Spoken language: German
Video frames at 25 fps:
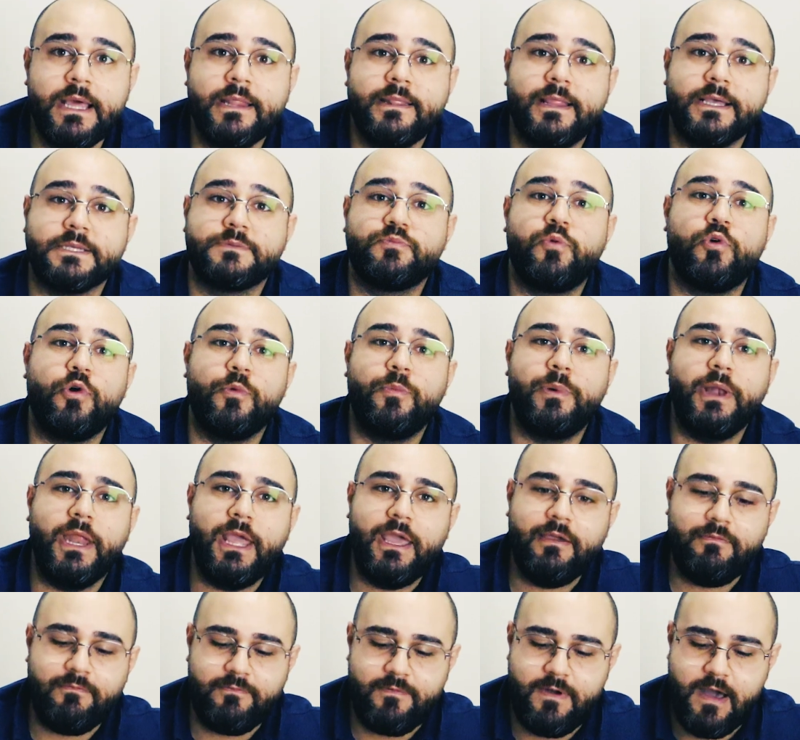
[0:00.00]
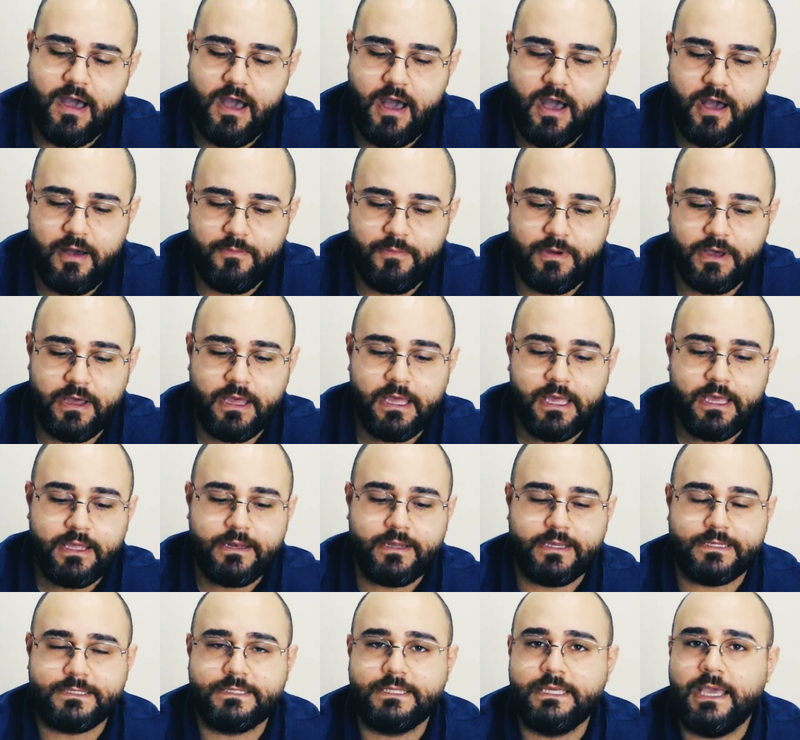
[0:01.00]
Das Problem war aber,
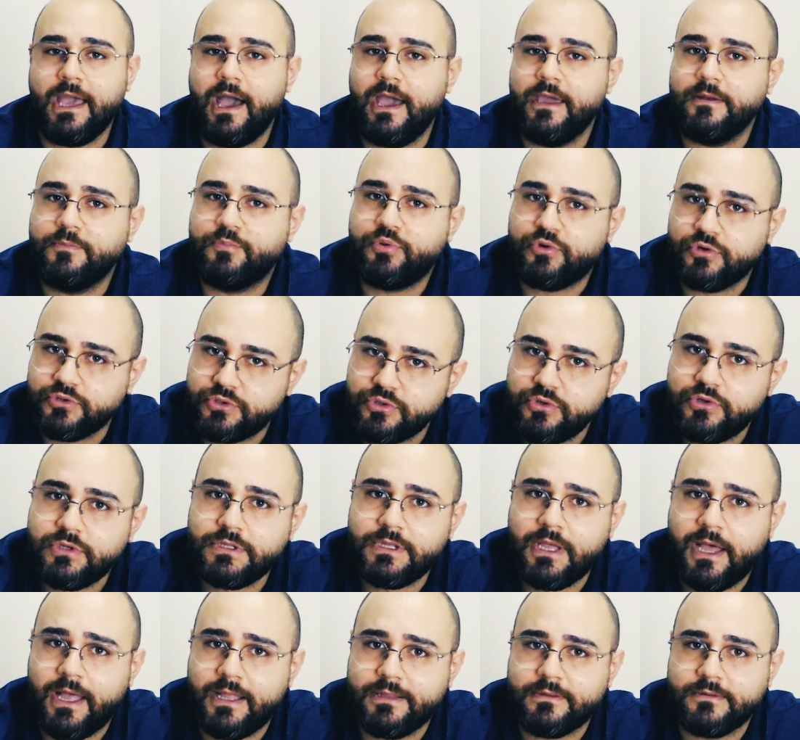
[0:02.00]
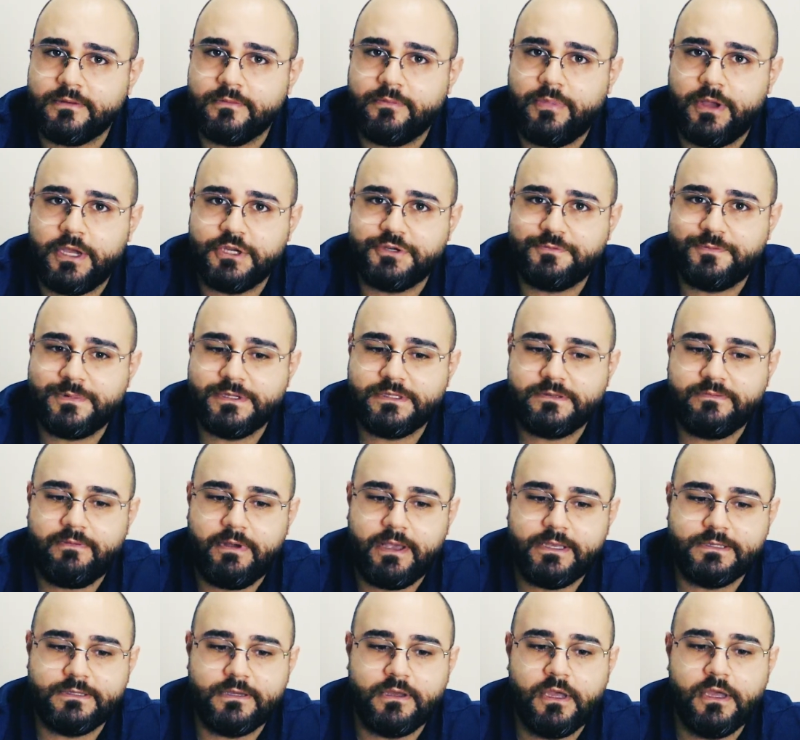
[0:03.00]
dass die ein Produkt hatten
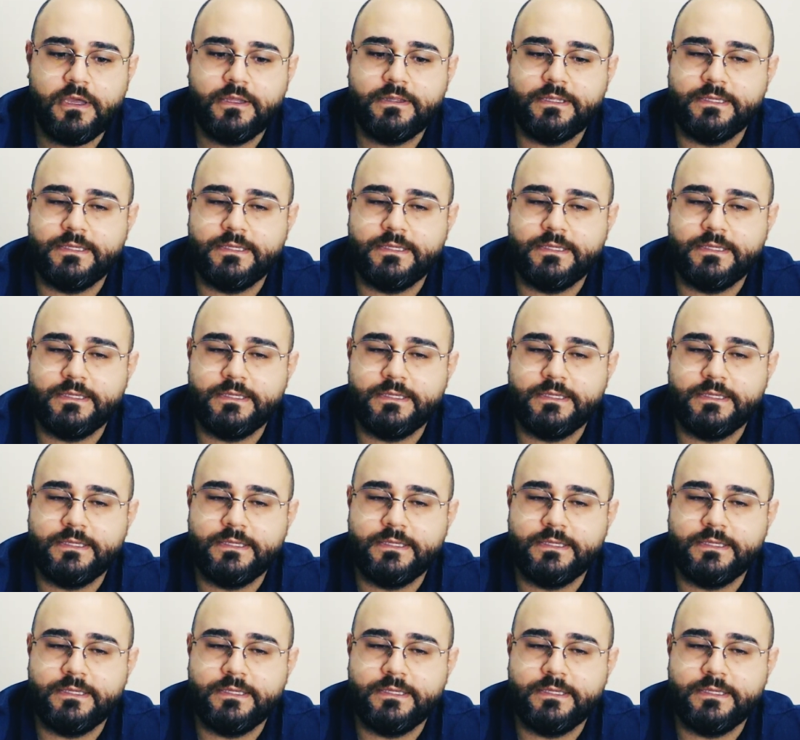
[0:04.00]
beispielsweise.